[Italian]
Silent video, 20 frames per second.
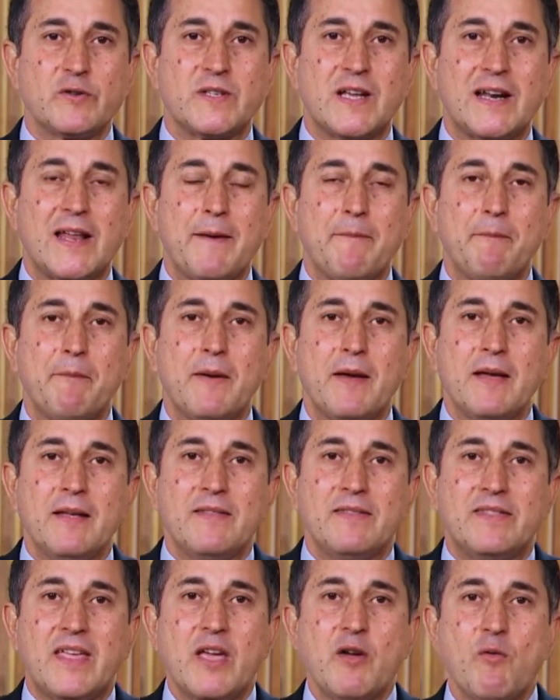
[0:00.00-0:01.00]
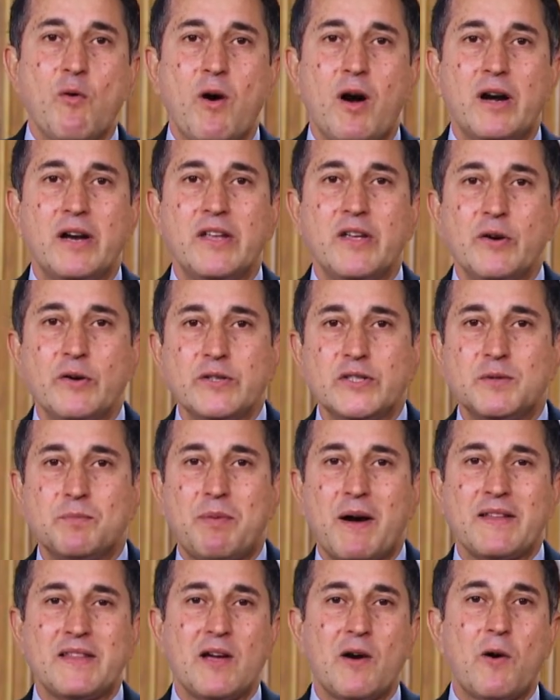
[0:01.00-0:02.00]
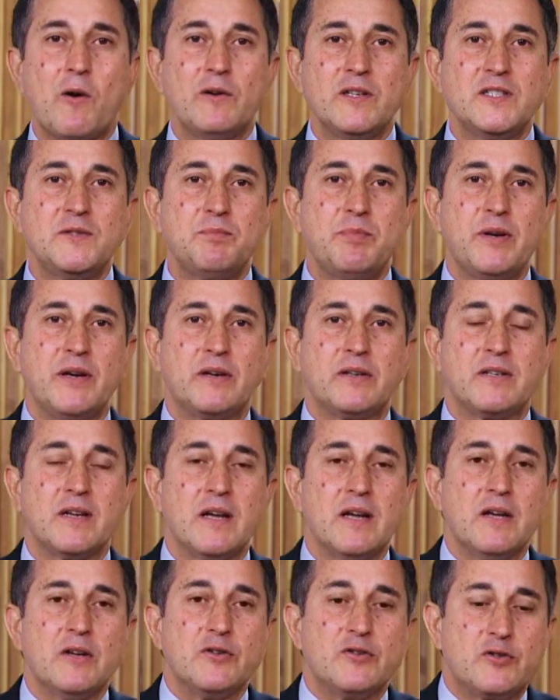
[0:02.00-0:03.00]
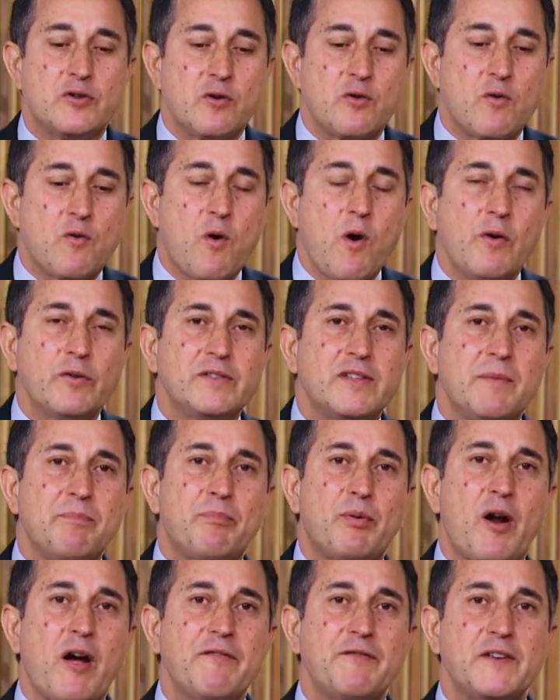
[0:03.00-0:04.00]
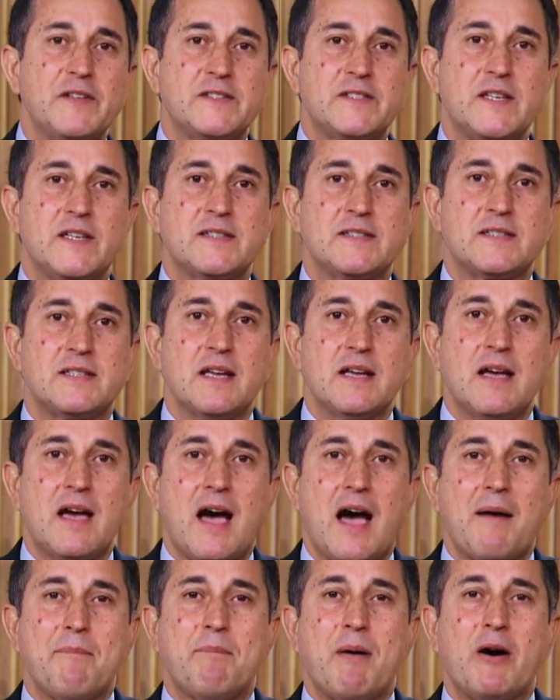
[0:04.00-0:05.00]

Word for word: a tale punto che in quel giorno, quando Cristo entrò a Gerusalemme,